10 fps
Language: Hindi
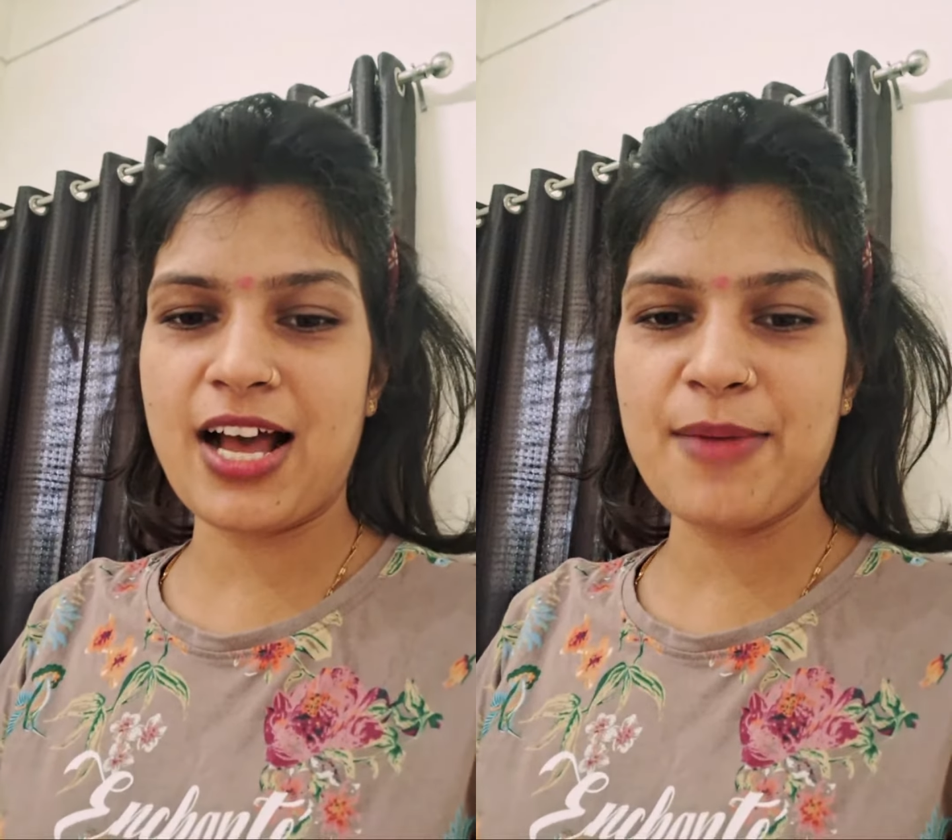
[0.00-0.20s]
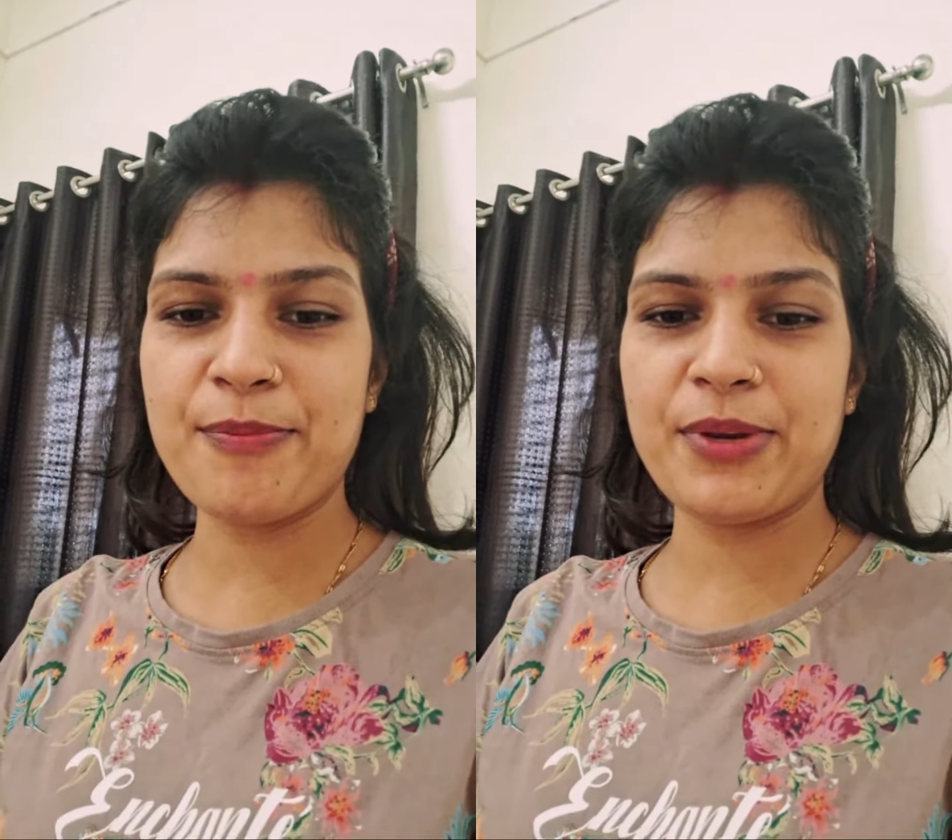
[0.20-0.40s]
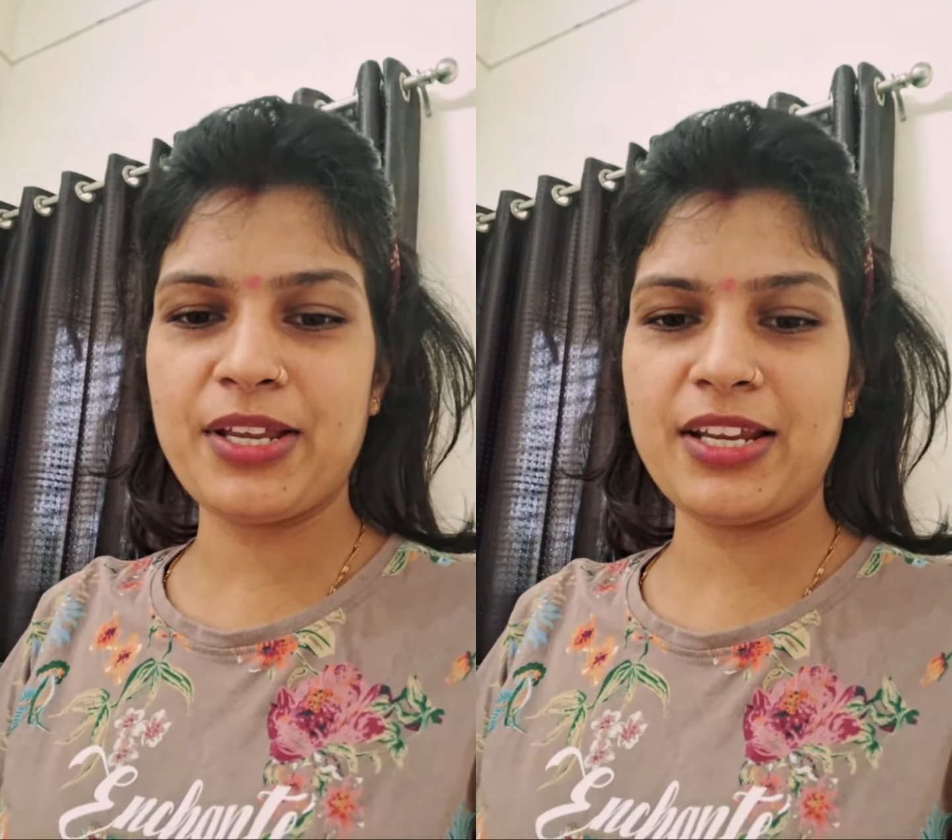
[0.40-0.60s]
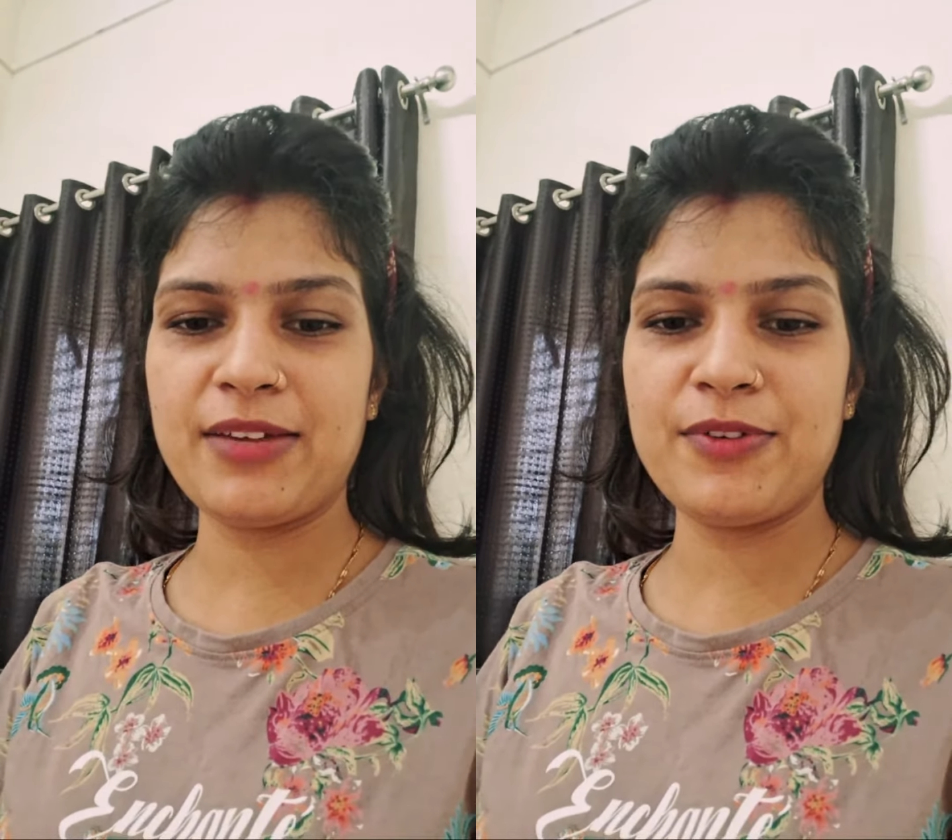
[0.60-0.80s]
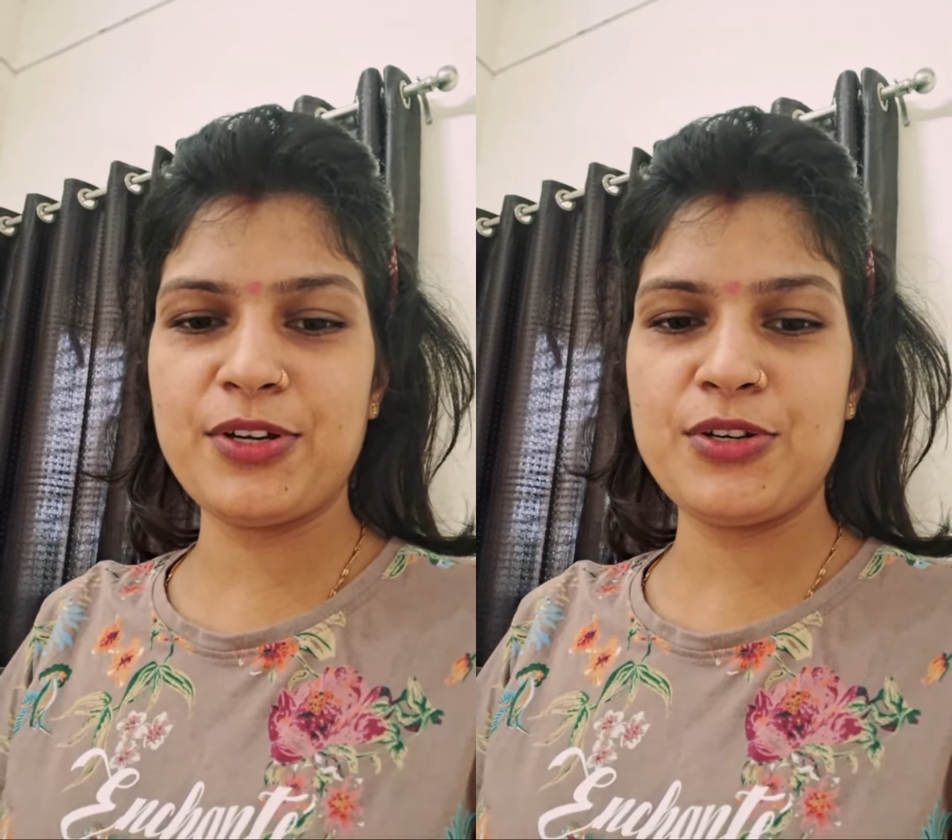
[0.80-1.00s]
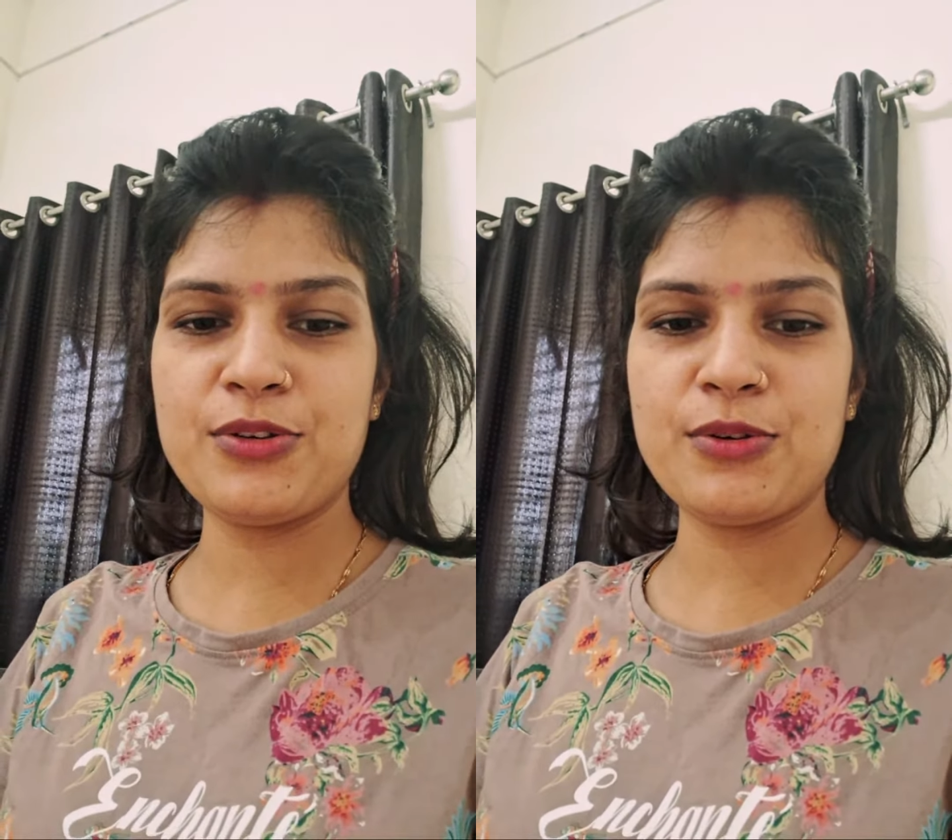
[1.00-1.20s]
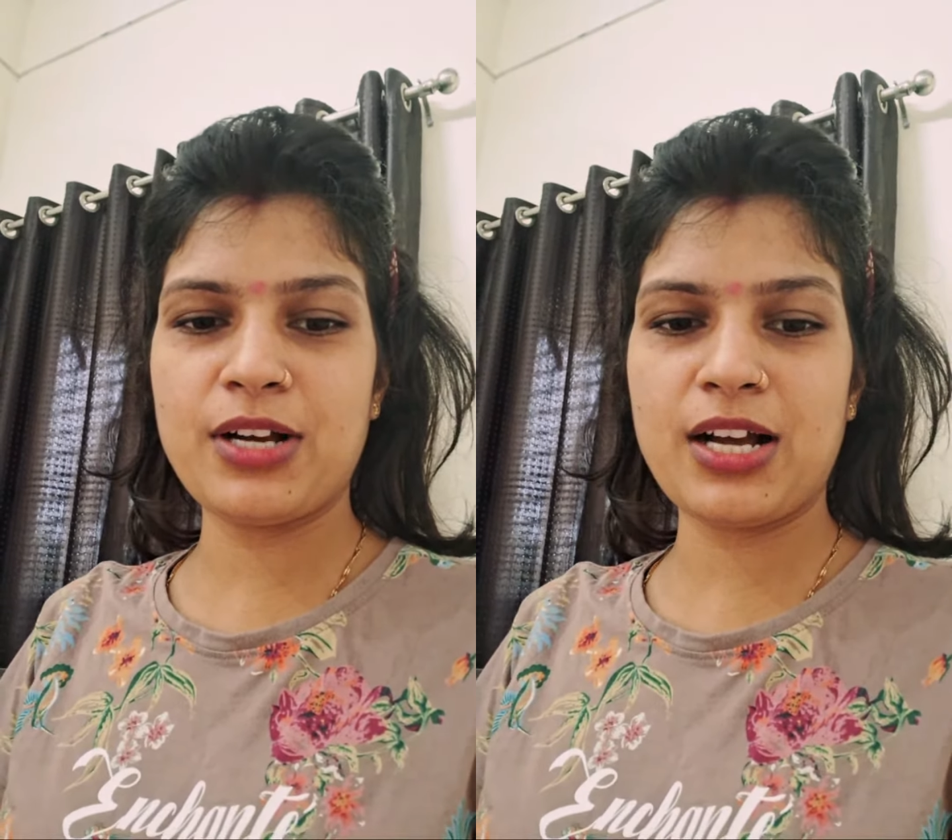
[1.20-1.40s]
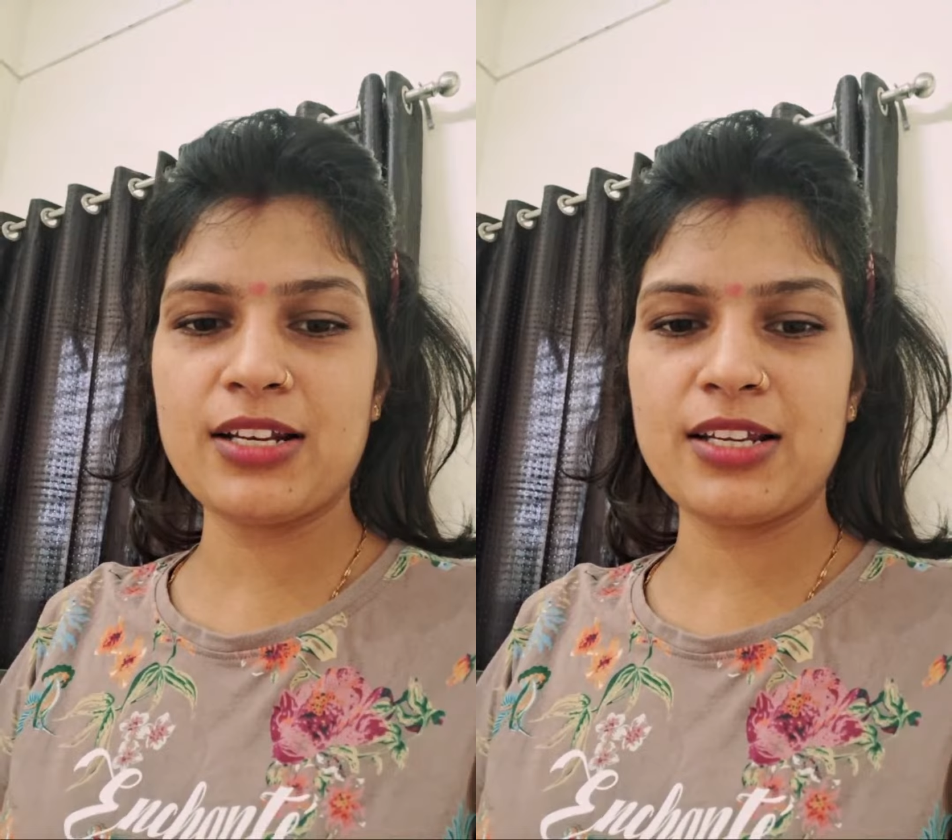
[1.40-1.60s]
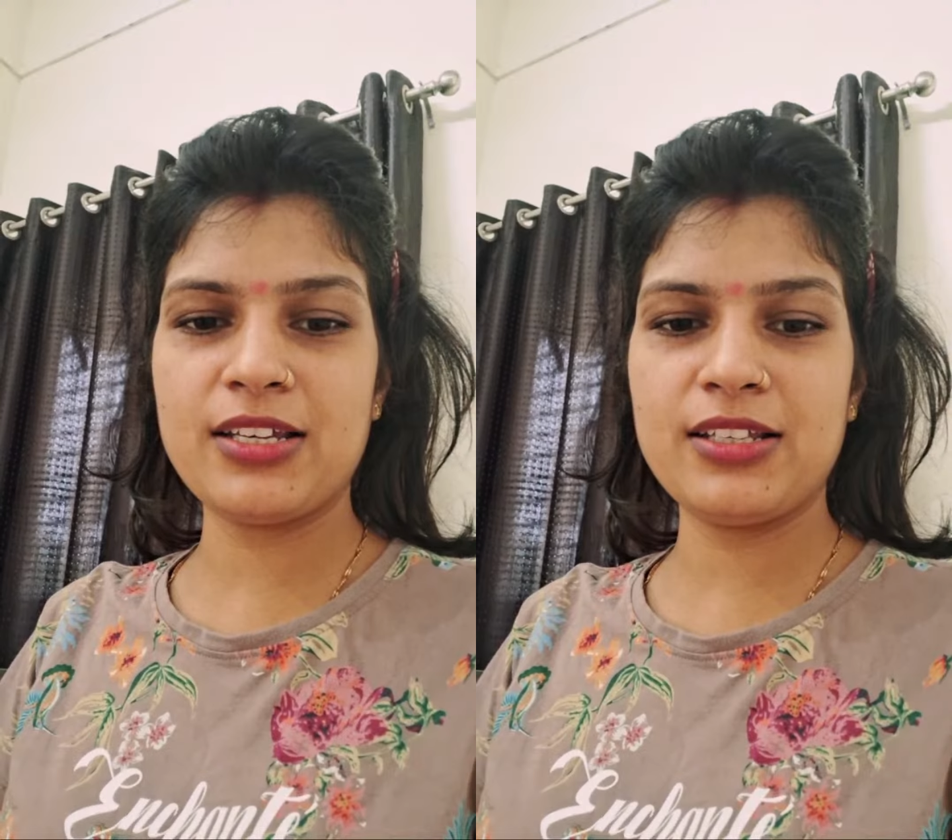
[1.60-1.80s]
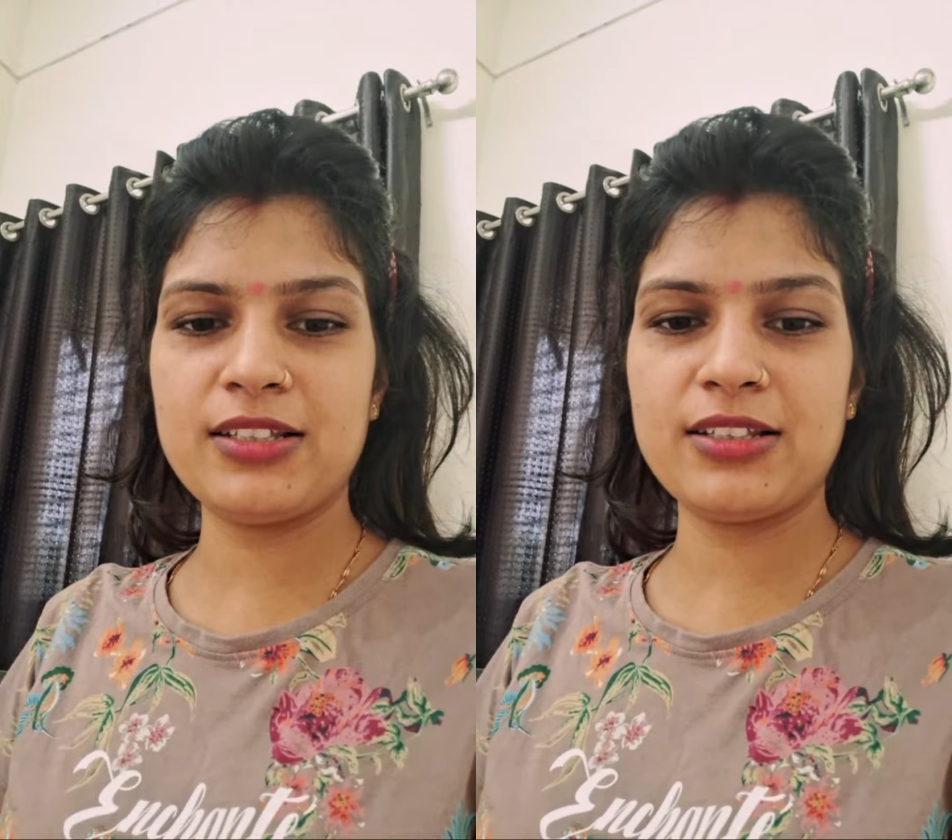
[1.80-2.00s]
आप मेरे वीडियो का
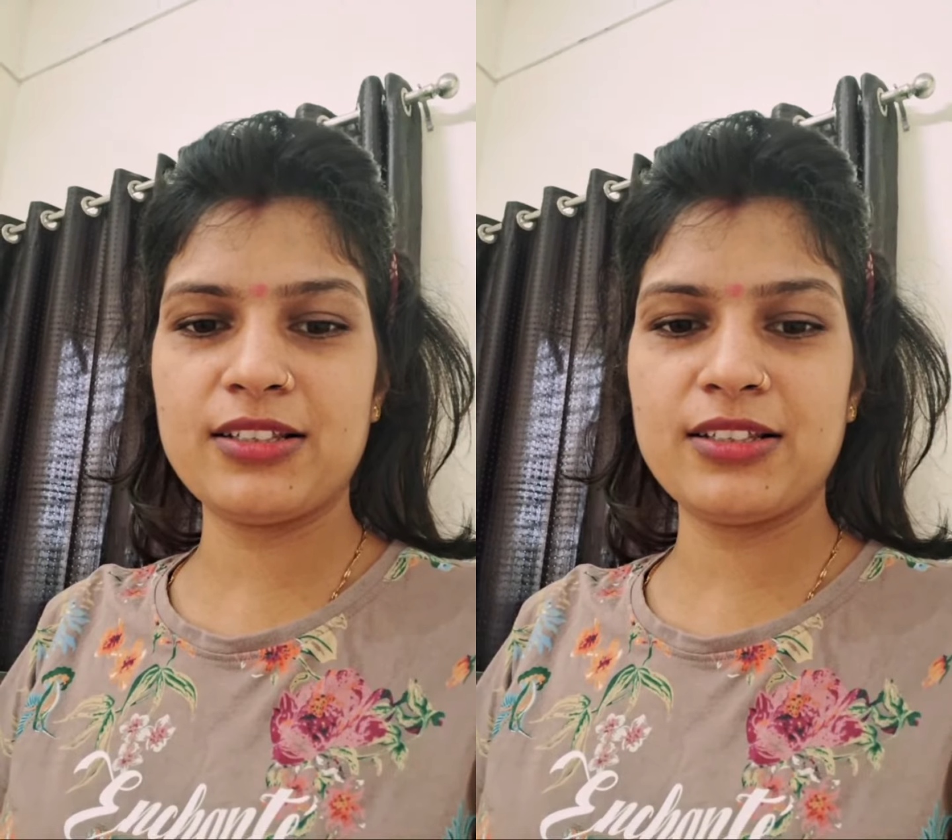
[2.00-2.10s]
नहीं